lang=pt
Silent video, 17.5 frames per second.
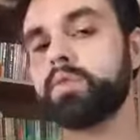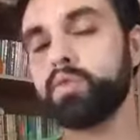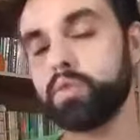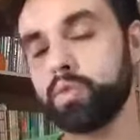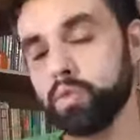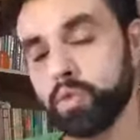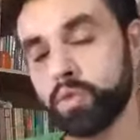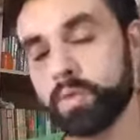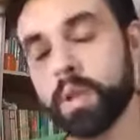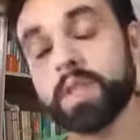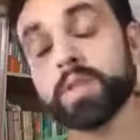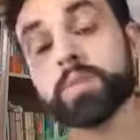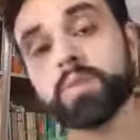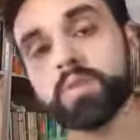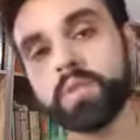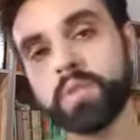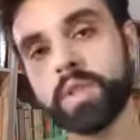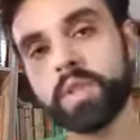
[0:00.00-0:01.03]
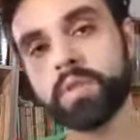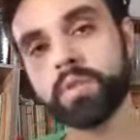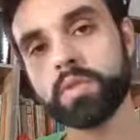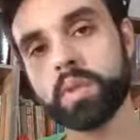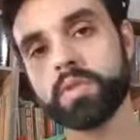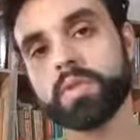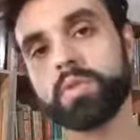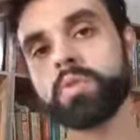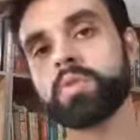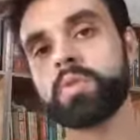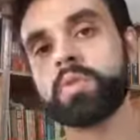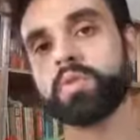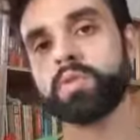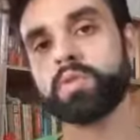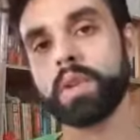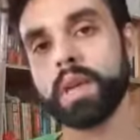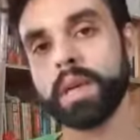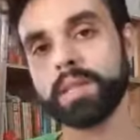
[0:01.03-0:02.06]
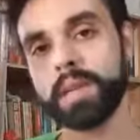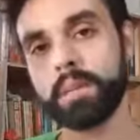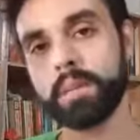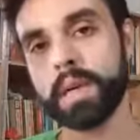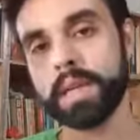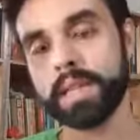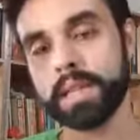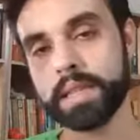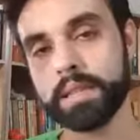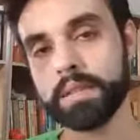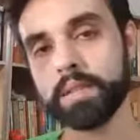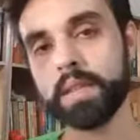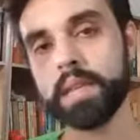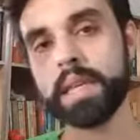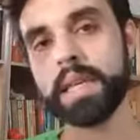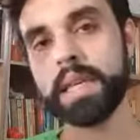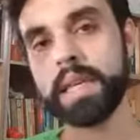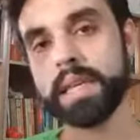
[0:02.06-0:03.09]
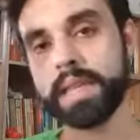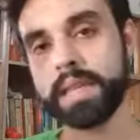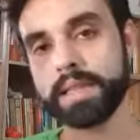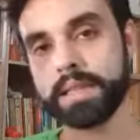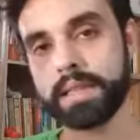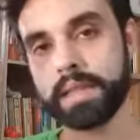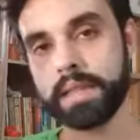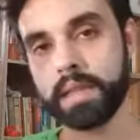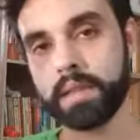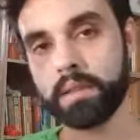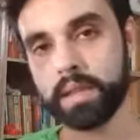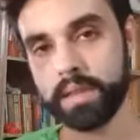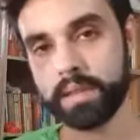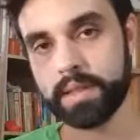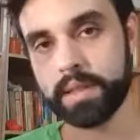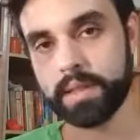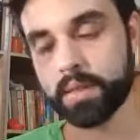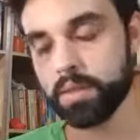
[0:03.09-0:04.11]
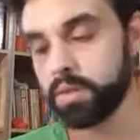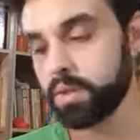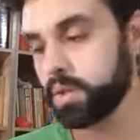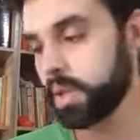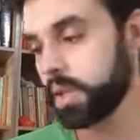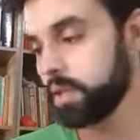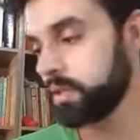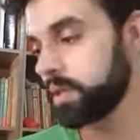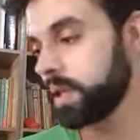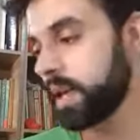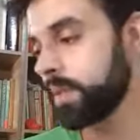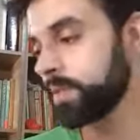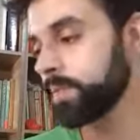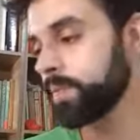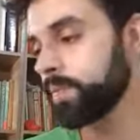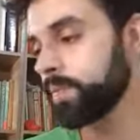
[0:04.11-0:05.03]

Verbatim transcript: nos próximos vídeos nós vamos continuar trabalhando esse, esse conceito. Tá?